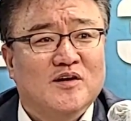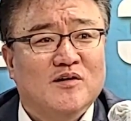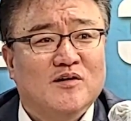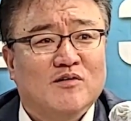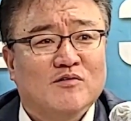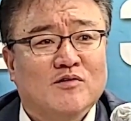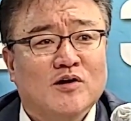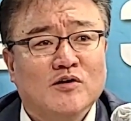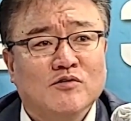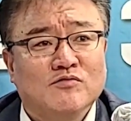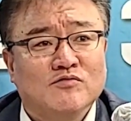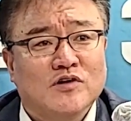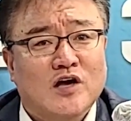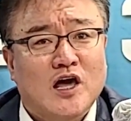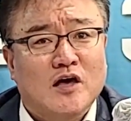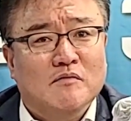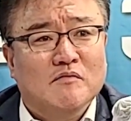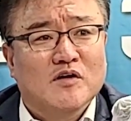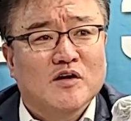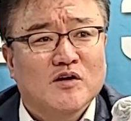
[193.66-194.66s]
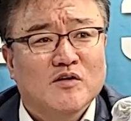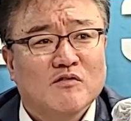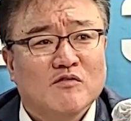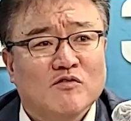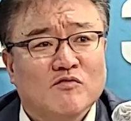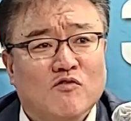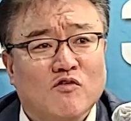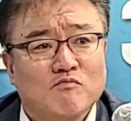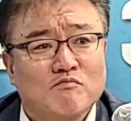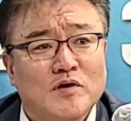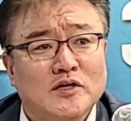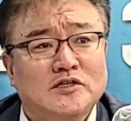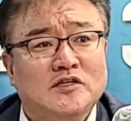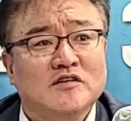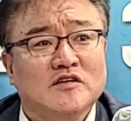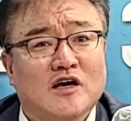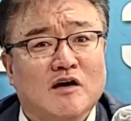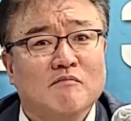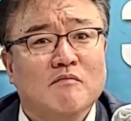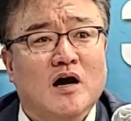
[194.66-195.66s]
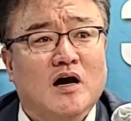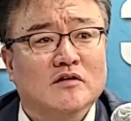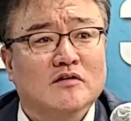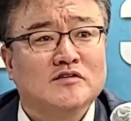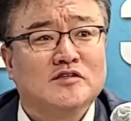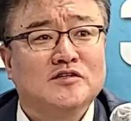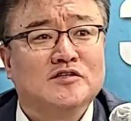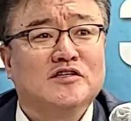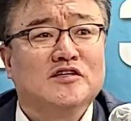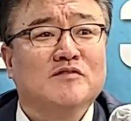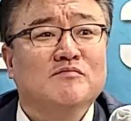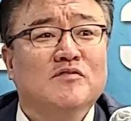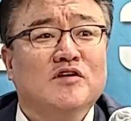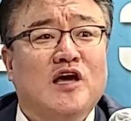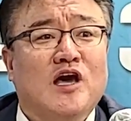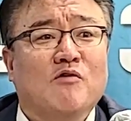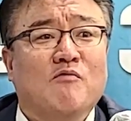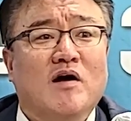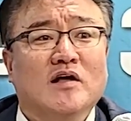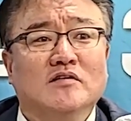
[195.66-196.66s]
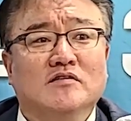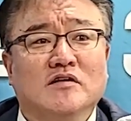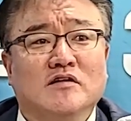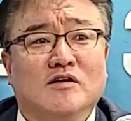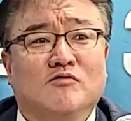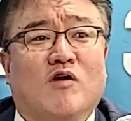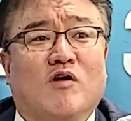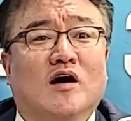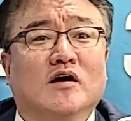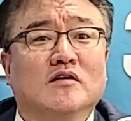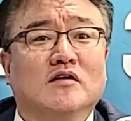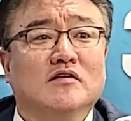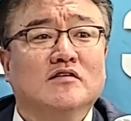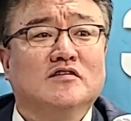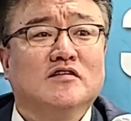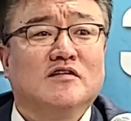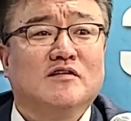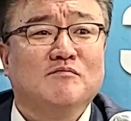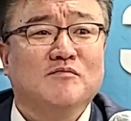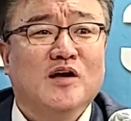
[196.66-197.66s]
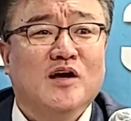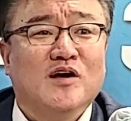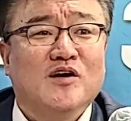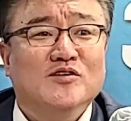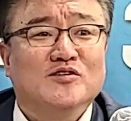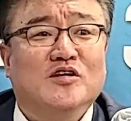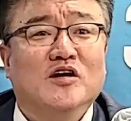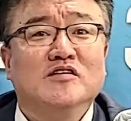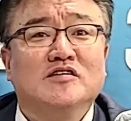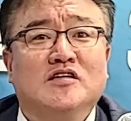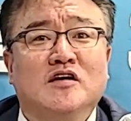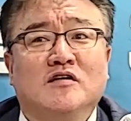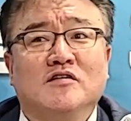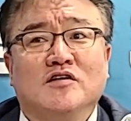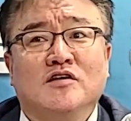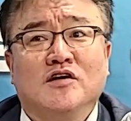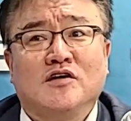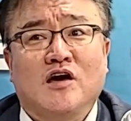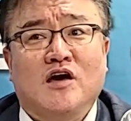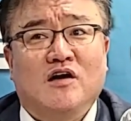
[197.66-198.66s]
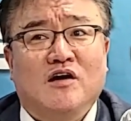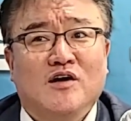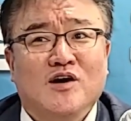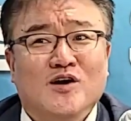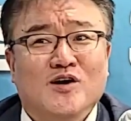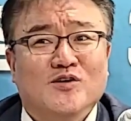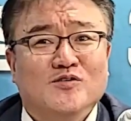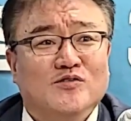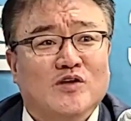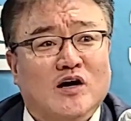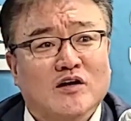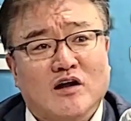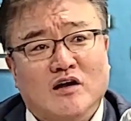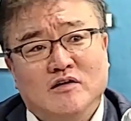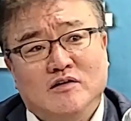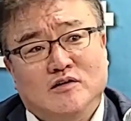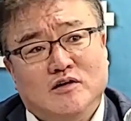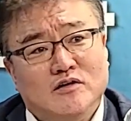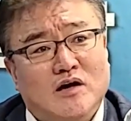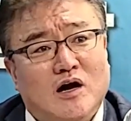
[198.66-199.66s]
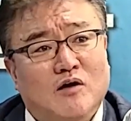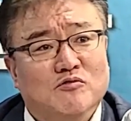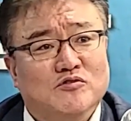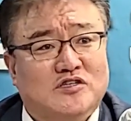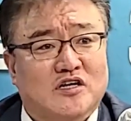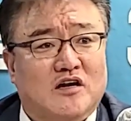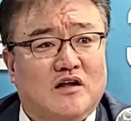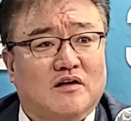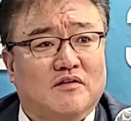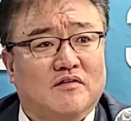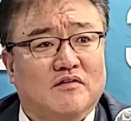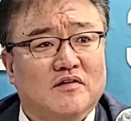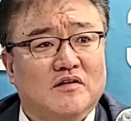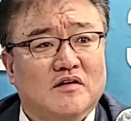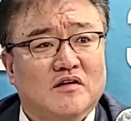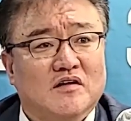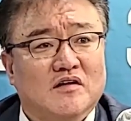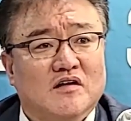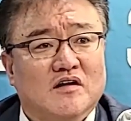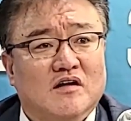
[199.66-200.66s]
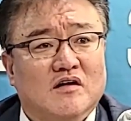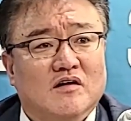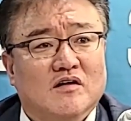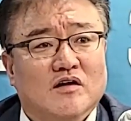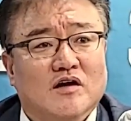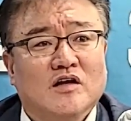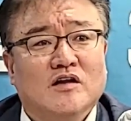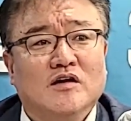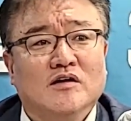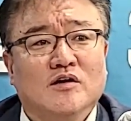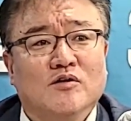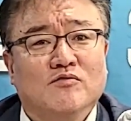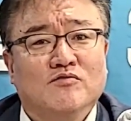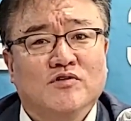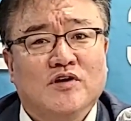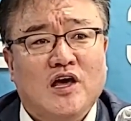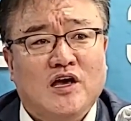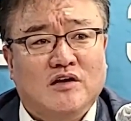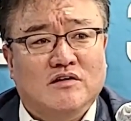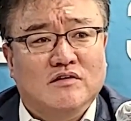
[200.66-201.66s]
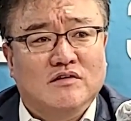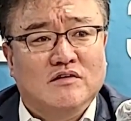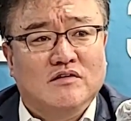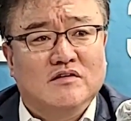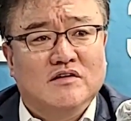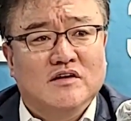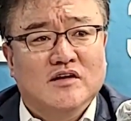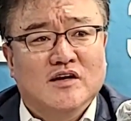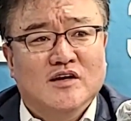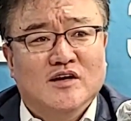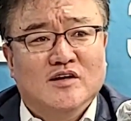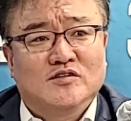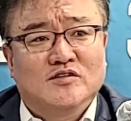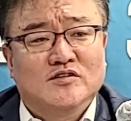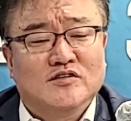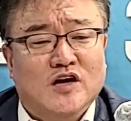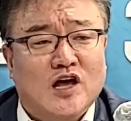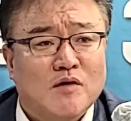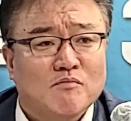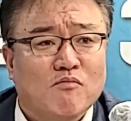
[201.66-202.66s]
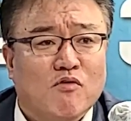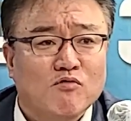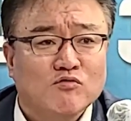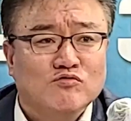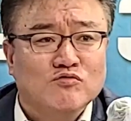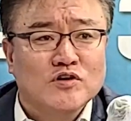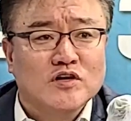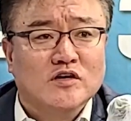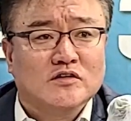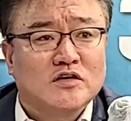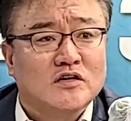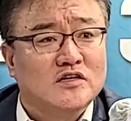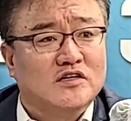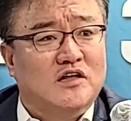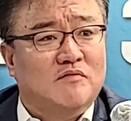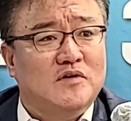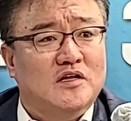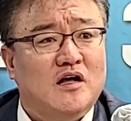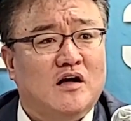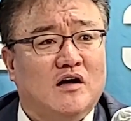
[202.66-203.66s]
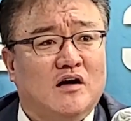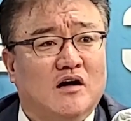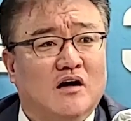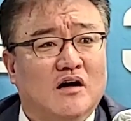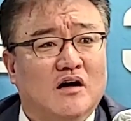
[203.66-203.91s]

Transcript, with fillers: 결국이 꼭 미친 게 뭐하듯이 지금 이게 완전히 광견처럼 정책을 이렇게 나라를 이끌어가고 있잖아요. 이런 경우는 이게 그 저는 이게 몽둥이를 들어야 됩니다.